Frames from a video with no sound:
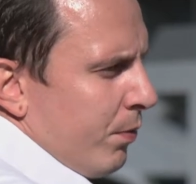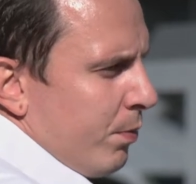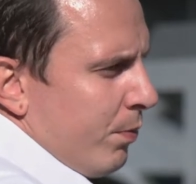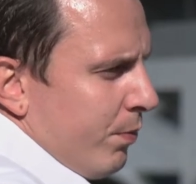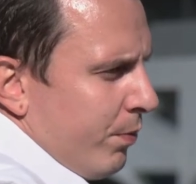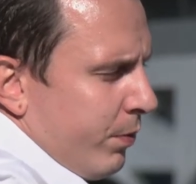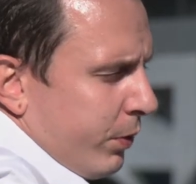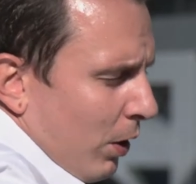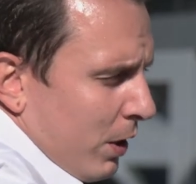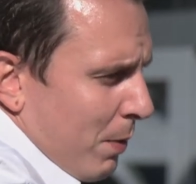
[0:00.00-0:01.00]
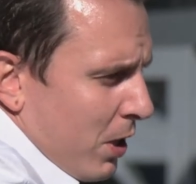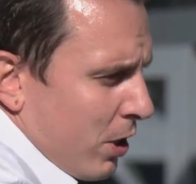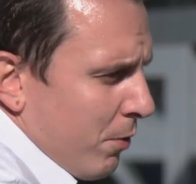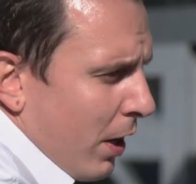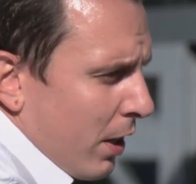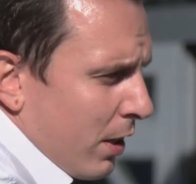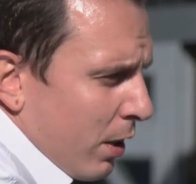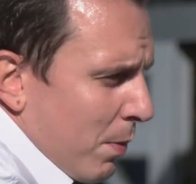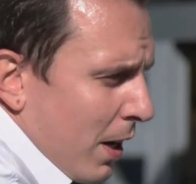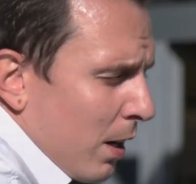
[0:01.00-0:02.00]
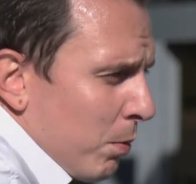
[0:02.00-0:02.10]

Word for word: endlich wieder persönlich mit den Besuchern auf